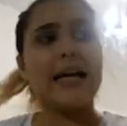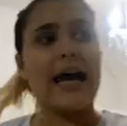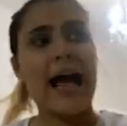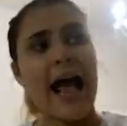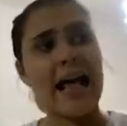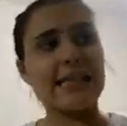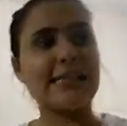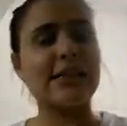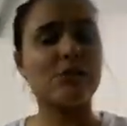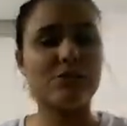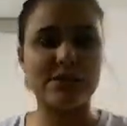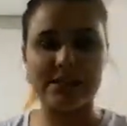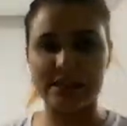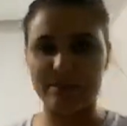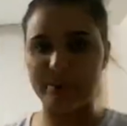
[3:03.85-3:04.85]

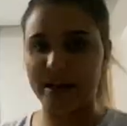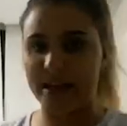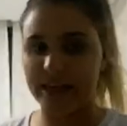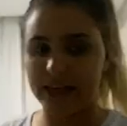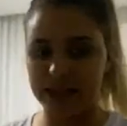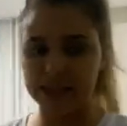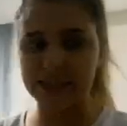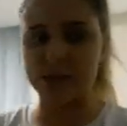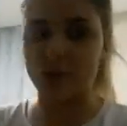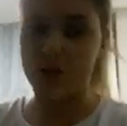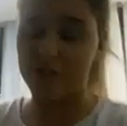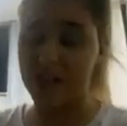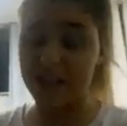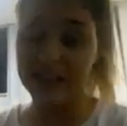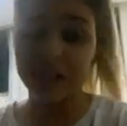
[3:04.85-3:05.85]
raçãozinha pra eles. Eu
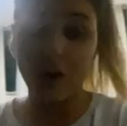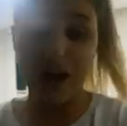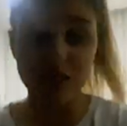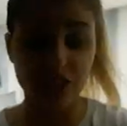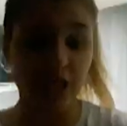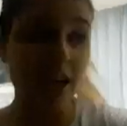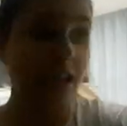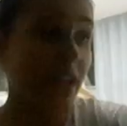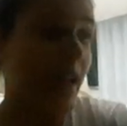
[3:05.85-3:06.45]
confesso que eu acho que